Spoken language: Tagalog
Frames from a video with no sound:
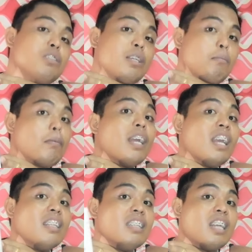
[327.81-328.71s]
So, syempre,
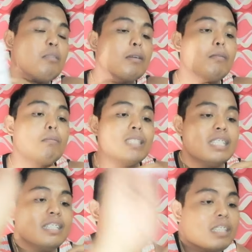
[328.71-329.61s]
eh, hindi tayo
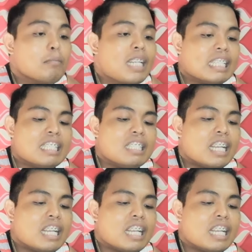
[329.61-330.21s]
magbabasa niya. Tatabi natin